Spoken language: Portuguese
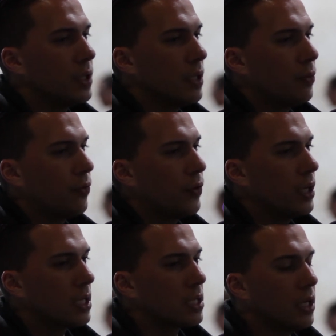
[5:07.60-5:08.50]
por exemplo,
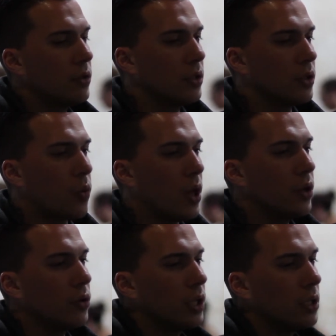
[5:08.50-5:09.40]
foi a questão de
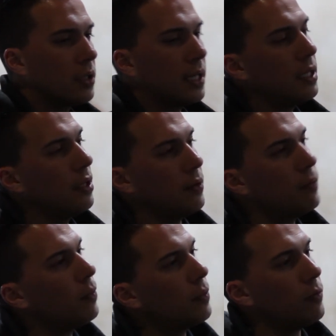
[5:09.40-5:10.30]
quando eu tentei
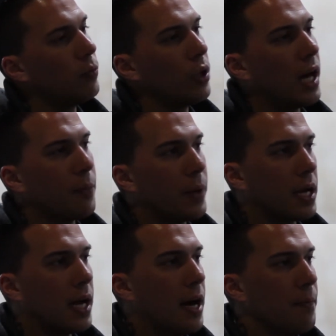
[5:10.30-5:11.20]
mudar para
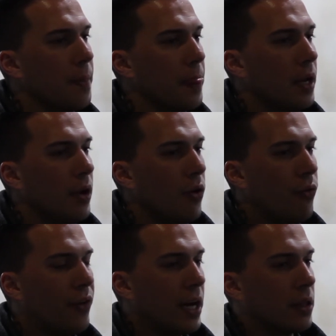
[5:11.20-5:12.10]
cá, o
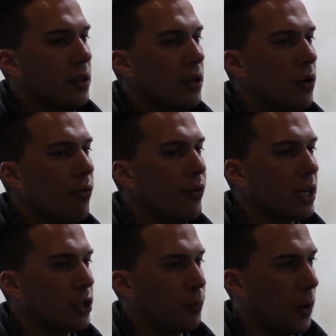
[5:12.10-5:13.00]
facto de não haver
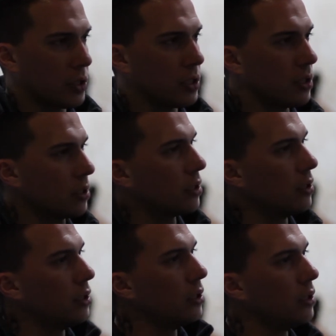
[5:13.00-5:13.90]
respostas,
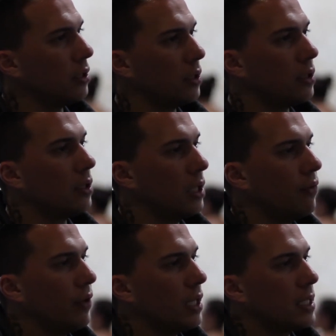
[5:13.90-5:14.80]
de, de
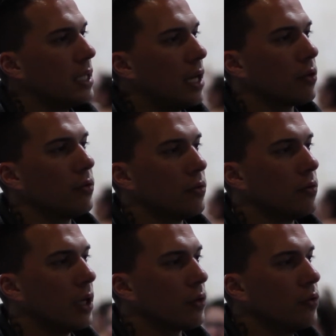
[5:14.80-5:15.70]
haver assim
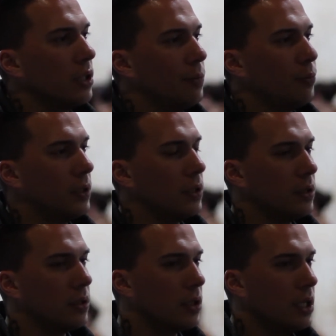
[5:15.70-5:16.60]
algum, algum tipo
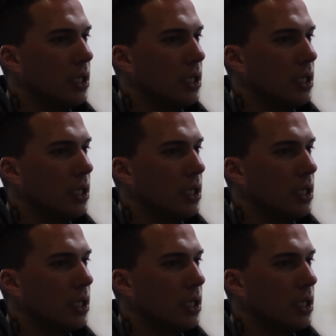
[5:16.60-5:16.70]
de,